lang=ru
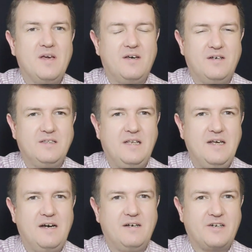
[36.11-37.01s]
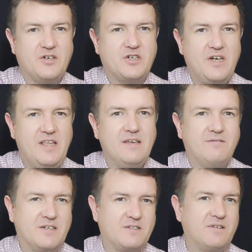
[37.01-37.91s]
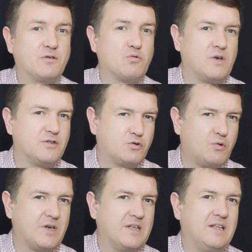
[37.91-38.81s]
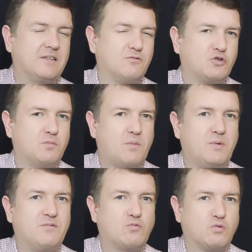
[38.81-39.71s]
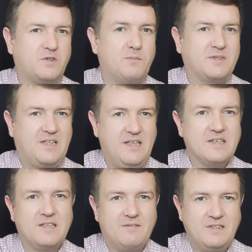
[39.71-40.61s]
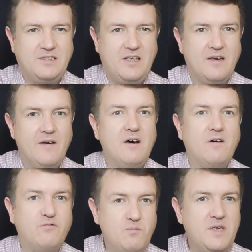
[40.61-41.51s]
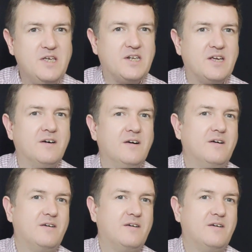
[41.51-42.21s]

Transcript: э, для расширения вашего кругозора, для того, чтобы быть в курсе последних новостей в мире,